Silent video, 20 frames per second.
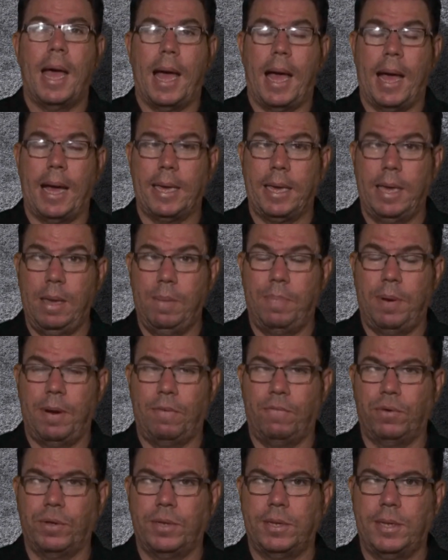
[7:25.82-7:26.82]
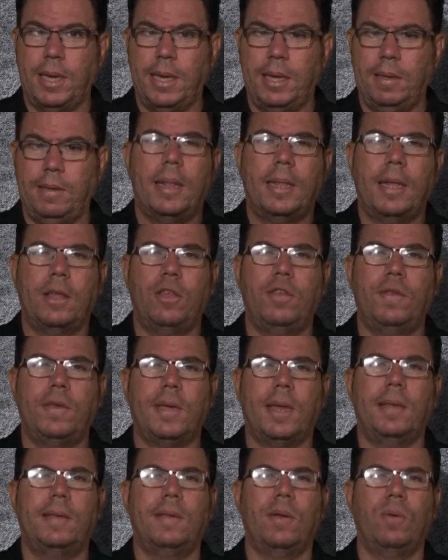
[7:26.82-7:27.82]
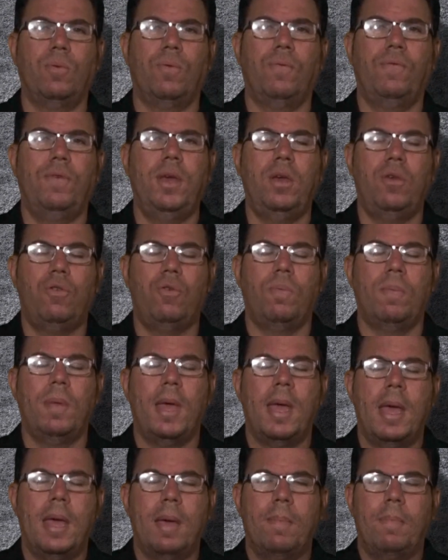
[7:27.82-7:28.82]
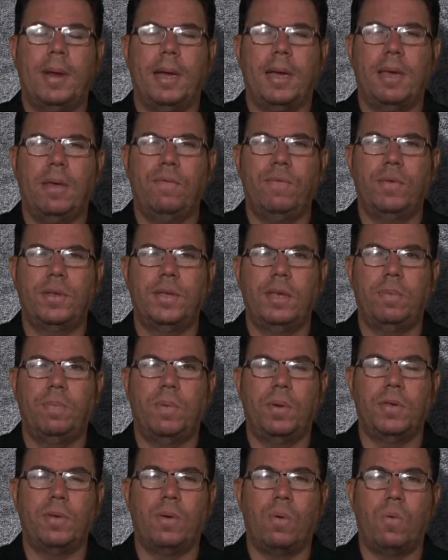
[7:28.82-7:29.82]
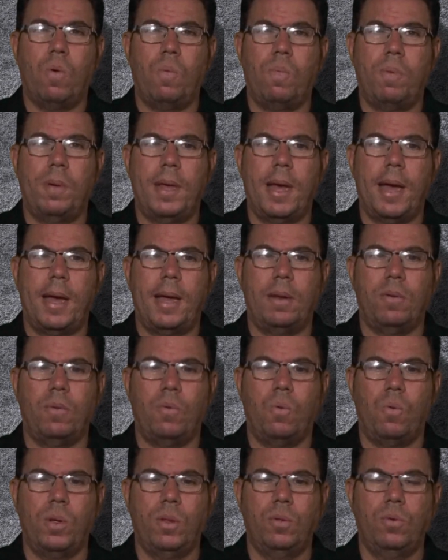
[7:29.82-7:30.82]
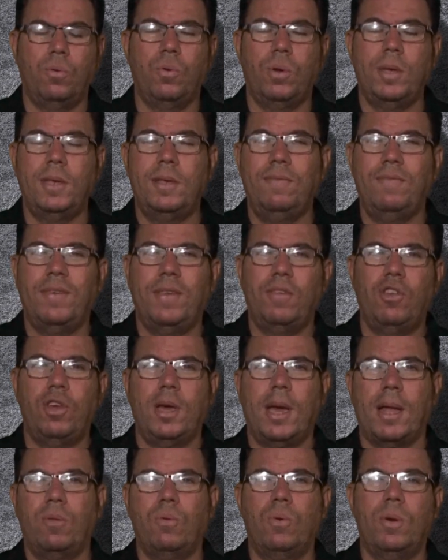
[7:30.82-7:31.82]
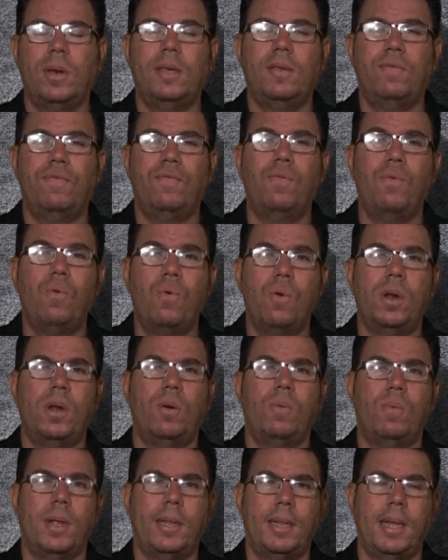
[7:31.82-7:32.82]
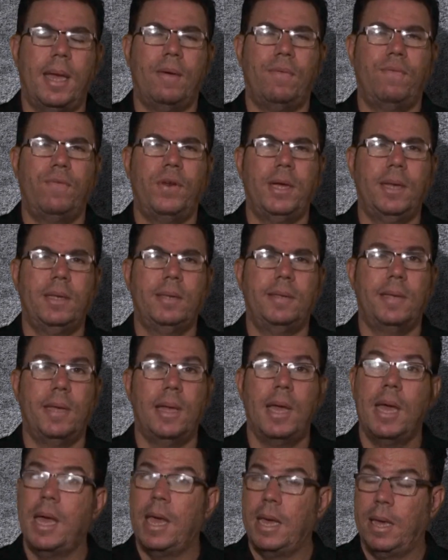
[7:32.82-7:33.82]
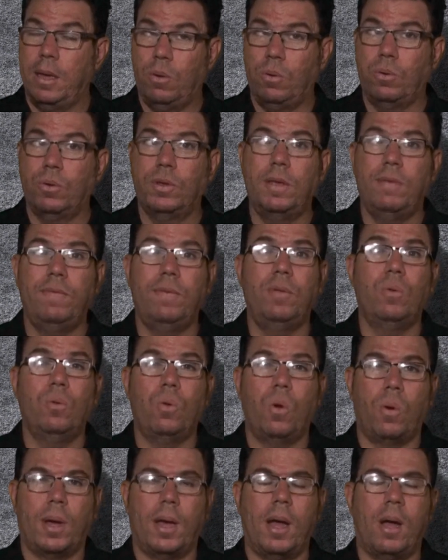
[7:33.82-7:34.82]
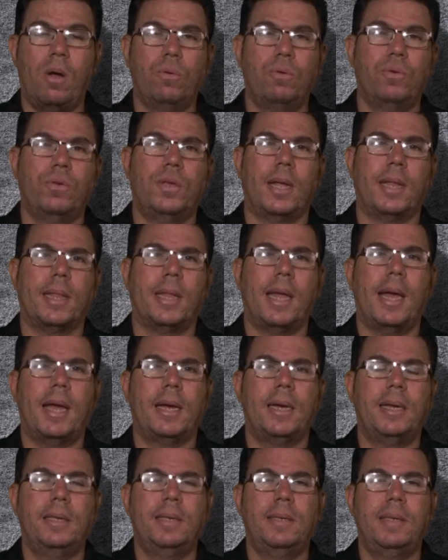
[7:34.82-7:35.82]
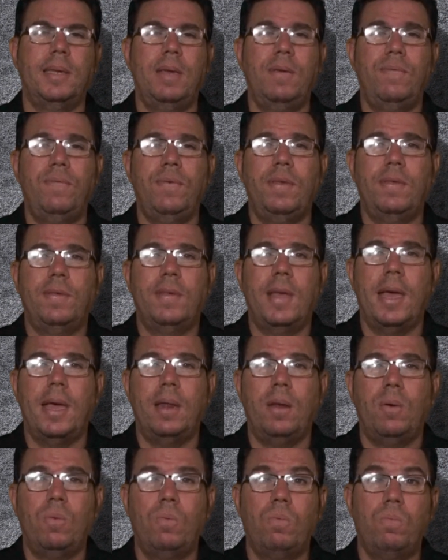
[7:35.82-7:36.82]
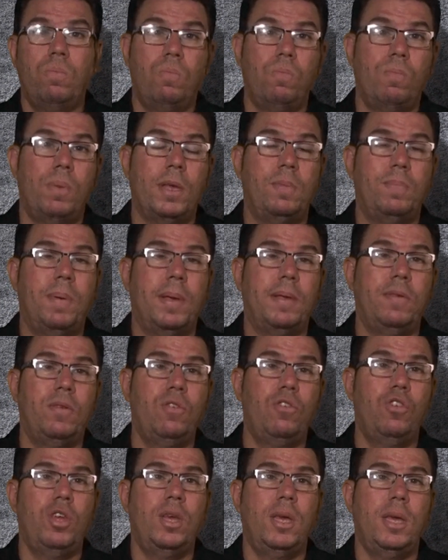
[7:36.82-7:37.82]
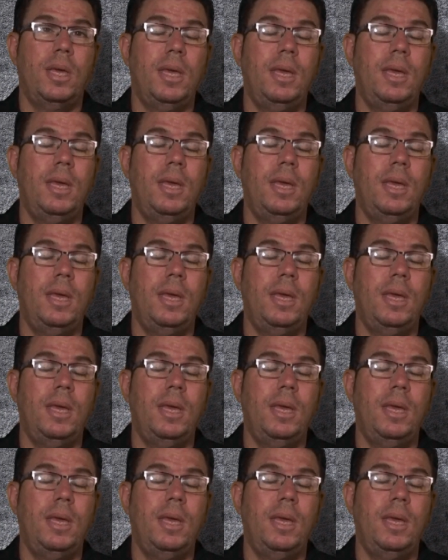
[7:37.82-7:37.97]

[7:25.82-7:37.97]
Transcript: aqui para vocês na descrição do vídeo, para que vocês possam acompanhar quando dois investigadores foram até a França, inclusive no local dos ataques, e fizeram uma espécie de